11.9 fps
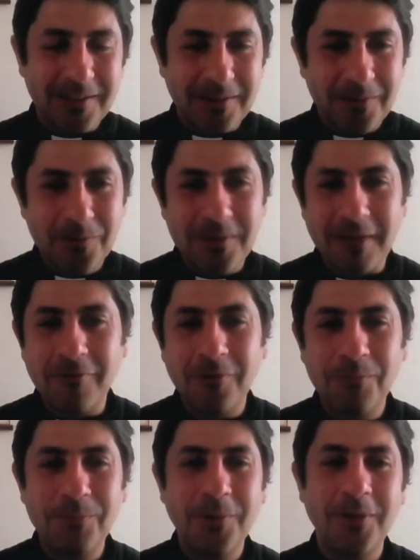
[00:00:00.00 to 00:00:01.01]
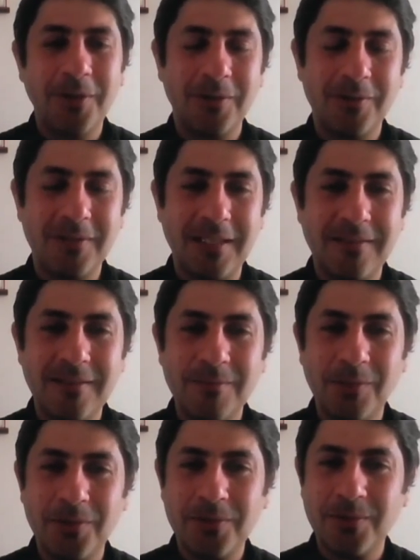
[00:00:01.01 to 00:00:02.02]
Nous avons peur de cette
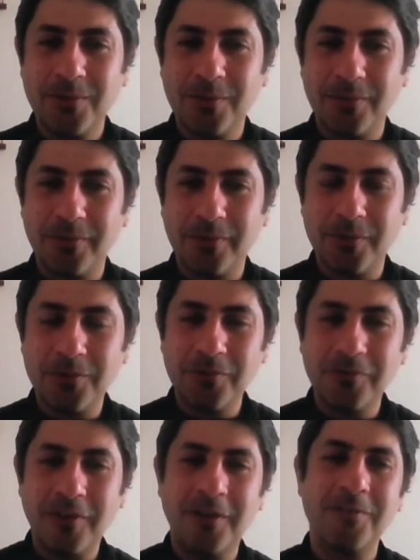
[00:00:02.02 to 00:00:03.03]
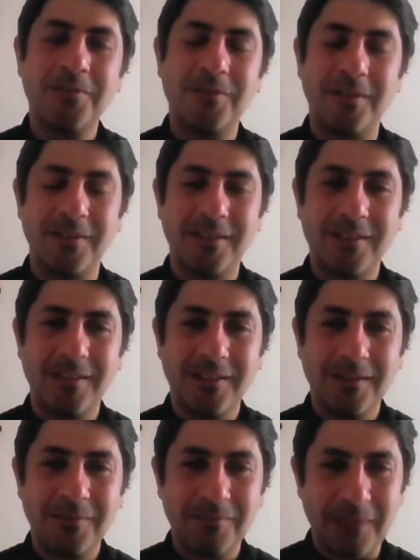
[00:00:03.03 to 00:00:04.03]
dimension de souffrance,
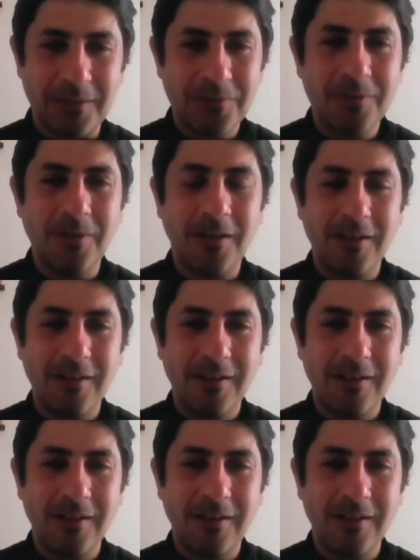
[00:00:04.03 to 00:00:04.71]
bien sûr,